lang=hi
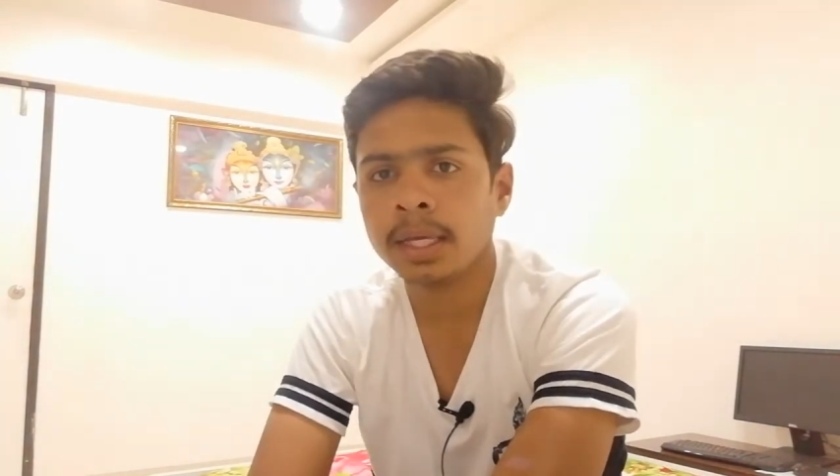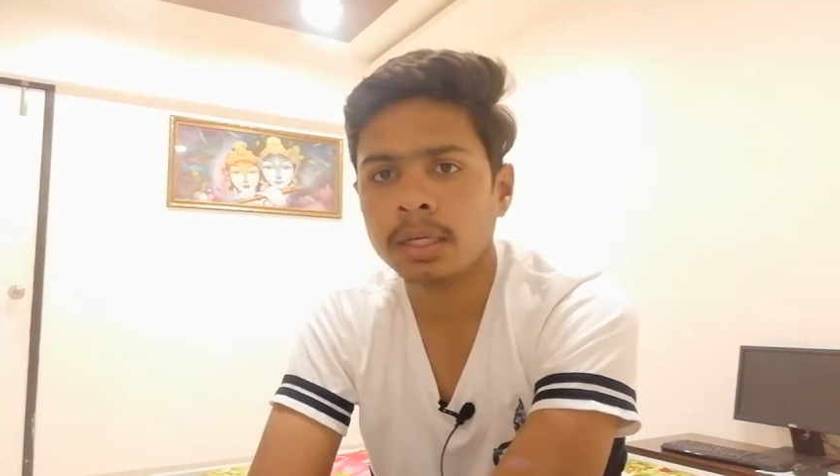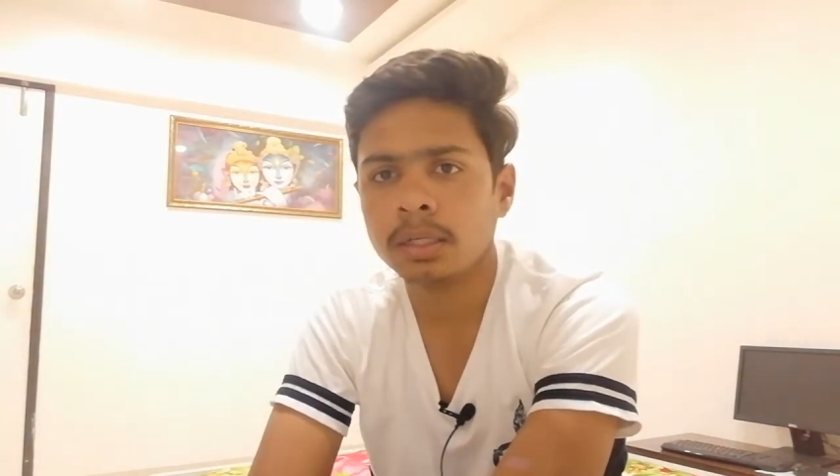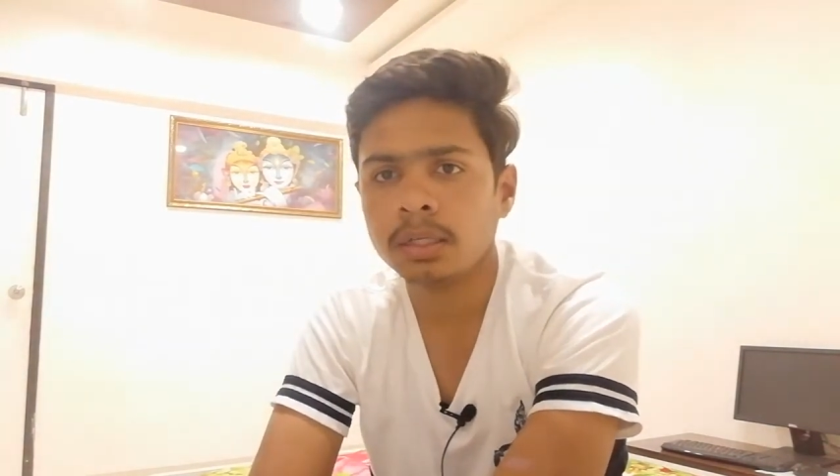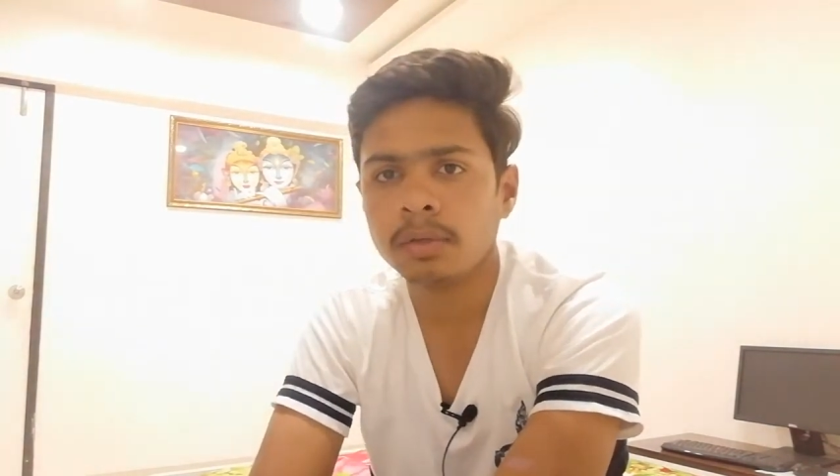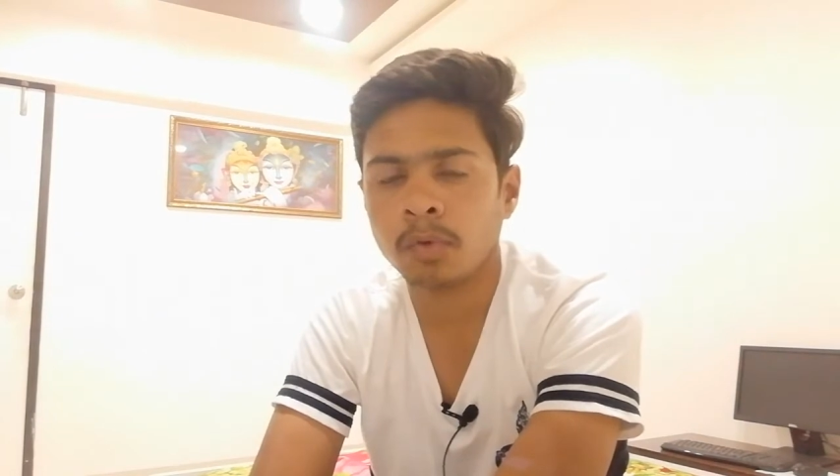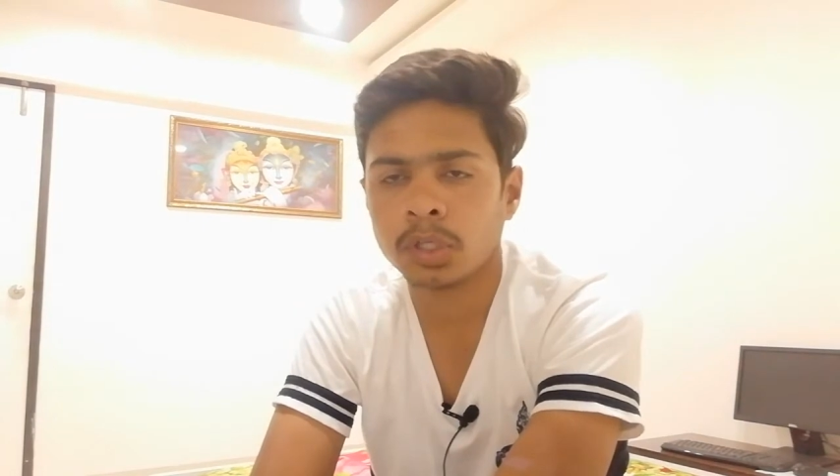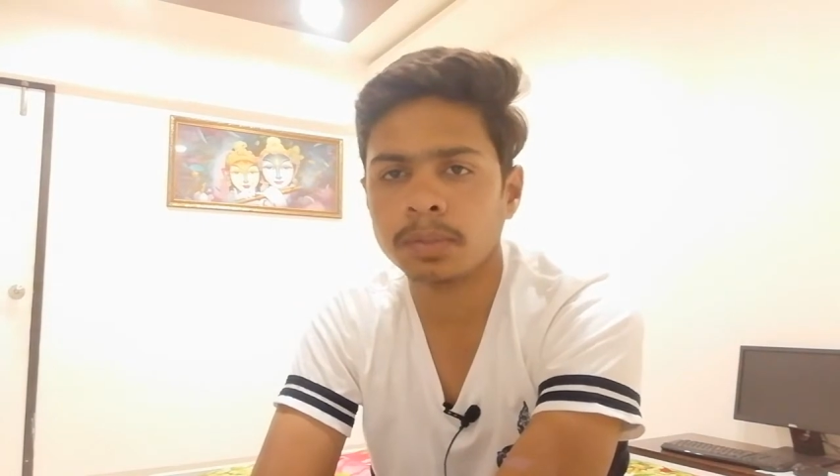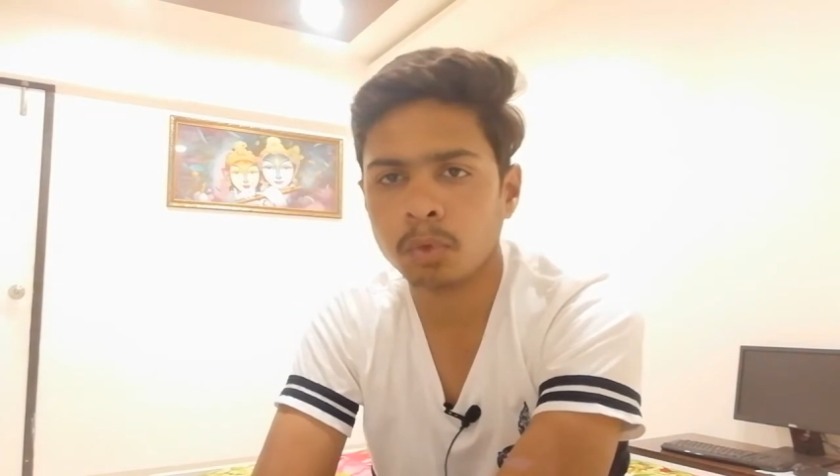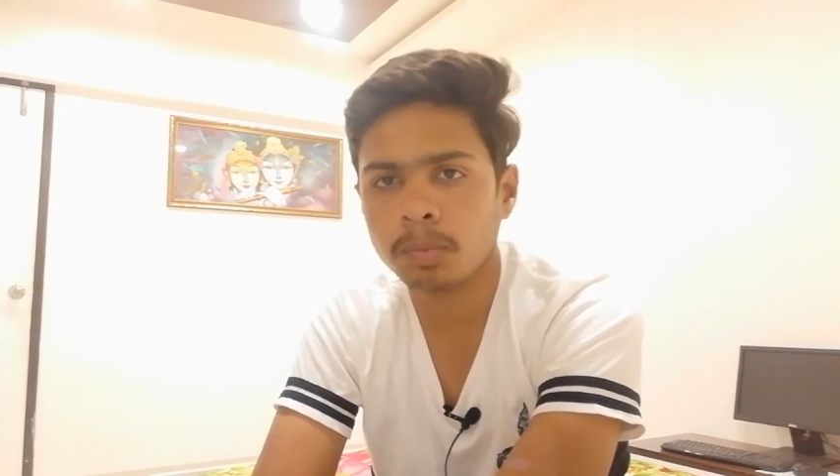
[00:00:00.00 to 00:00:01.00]
एक
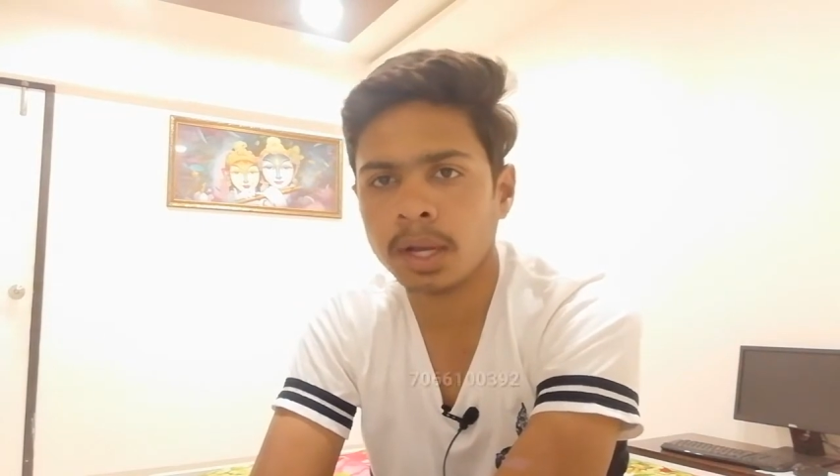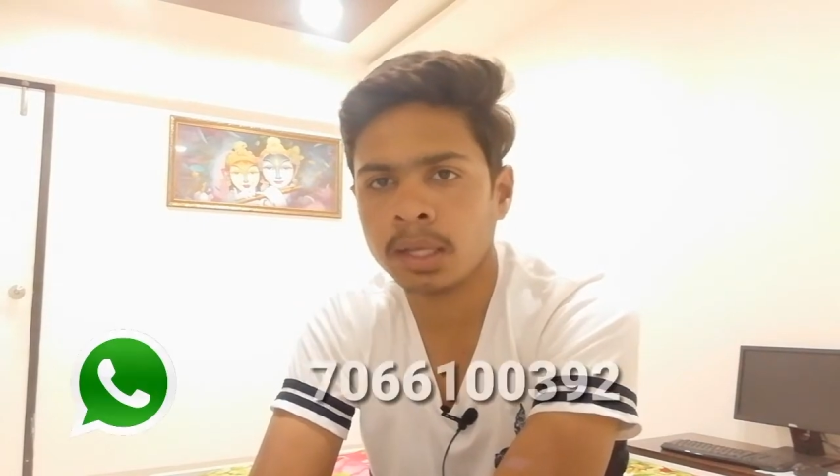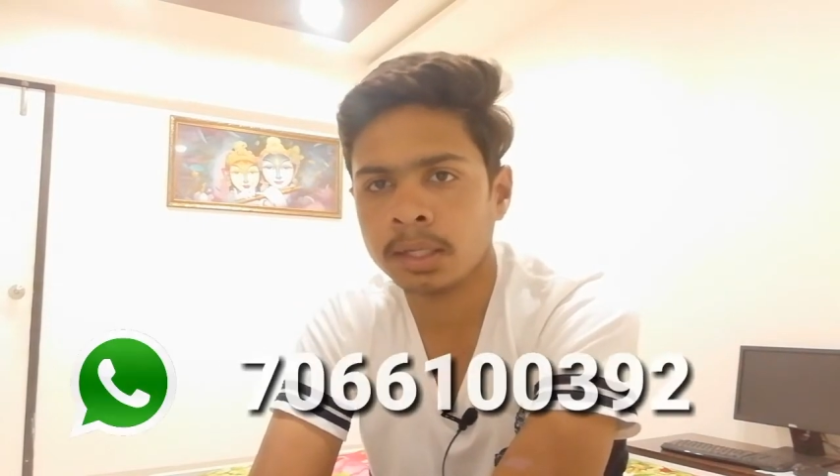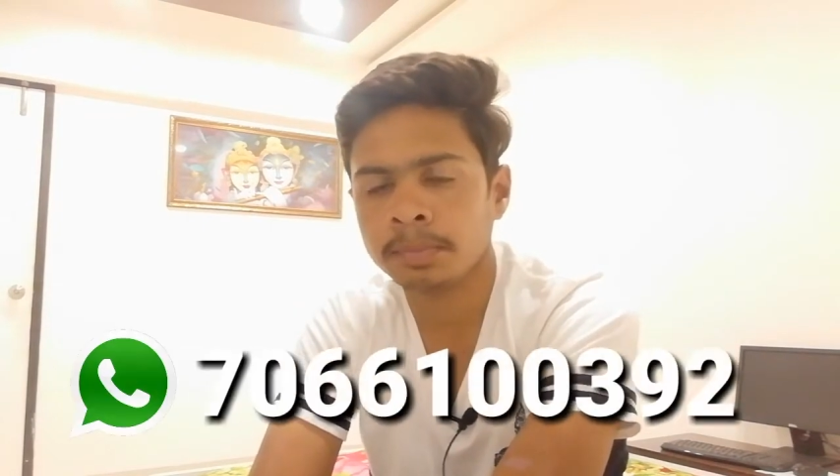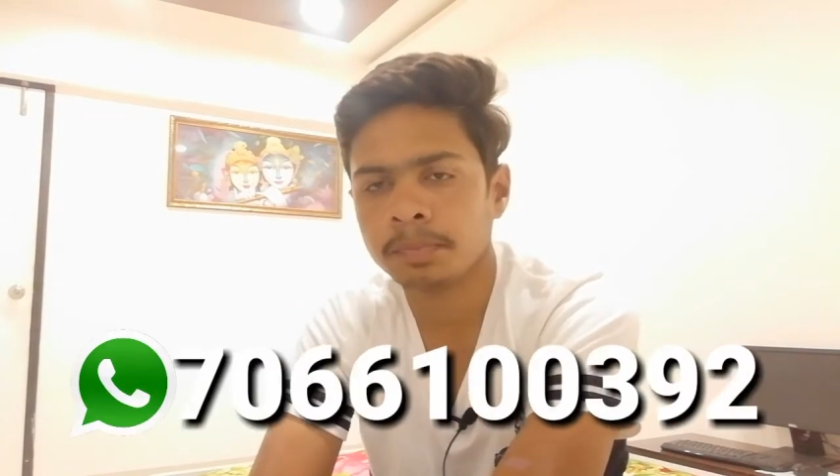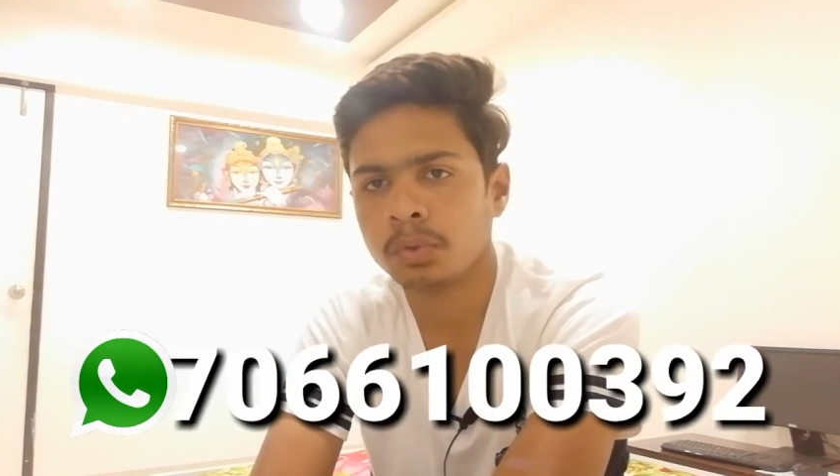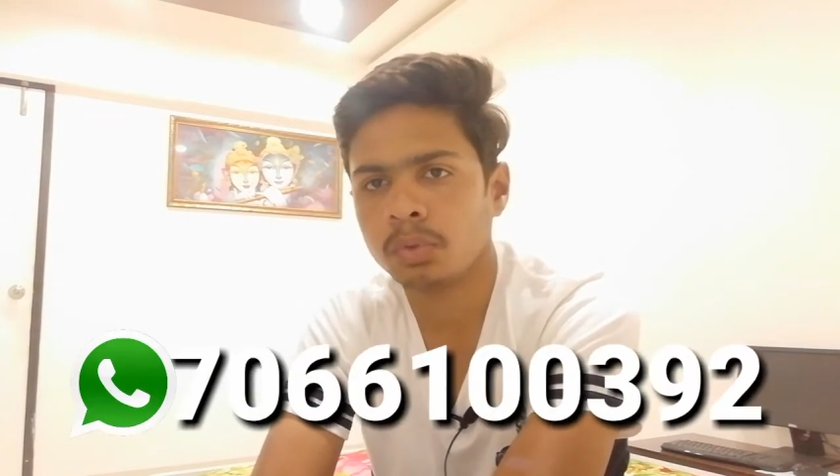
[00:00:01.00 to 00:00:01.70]
व्हाट्सएप ग्रुप बनाया है